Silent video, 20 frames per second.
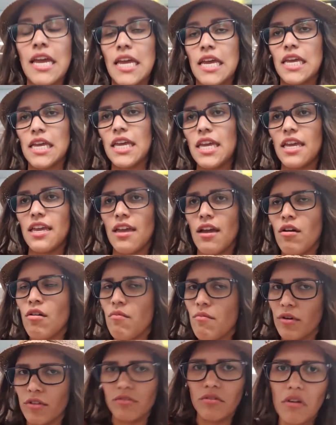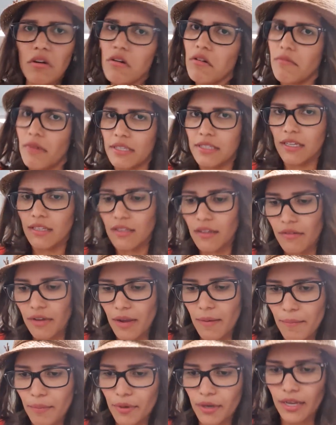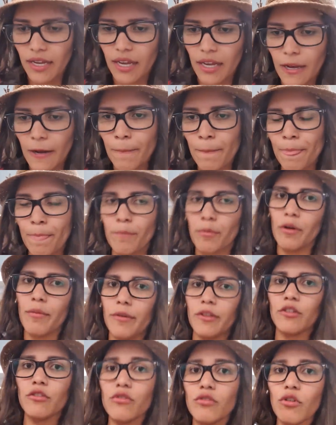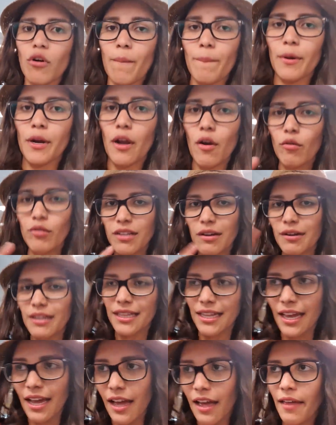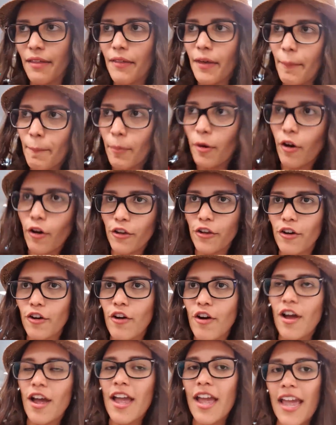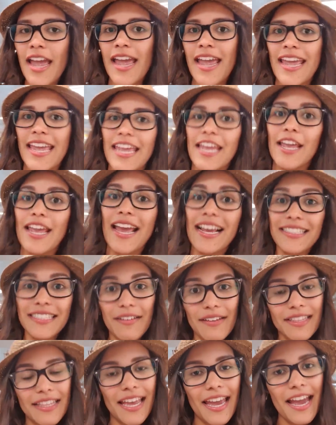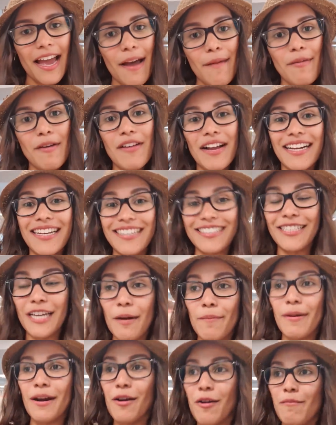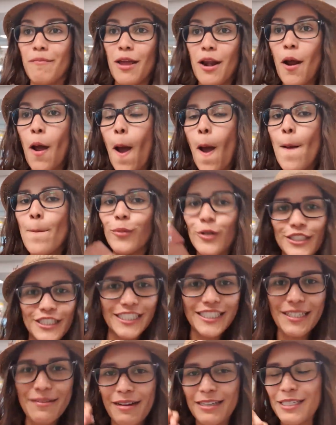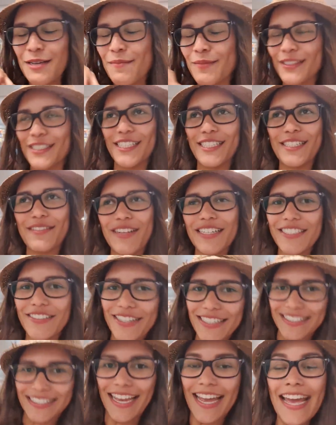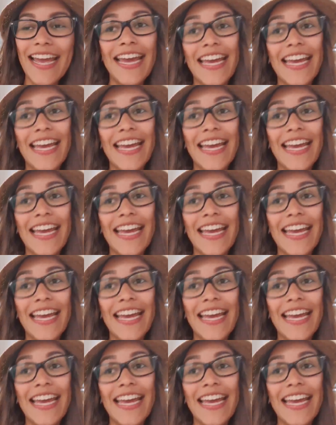Y es un monto bastante bien porque por lo menos compré una bandeja de pollo y esa bandeja me va a alcanzar para comer muchísimas, muchísimas veces.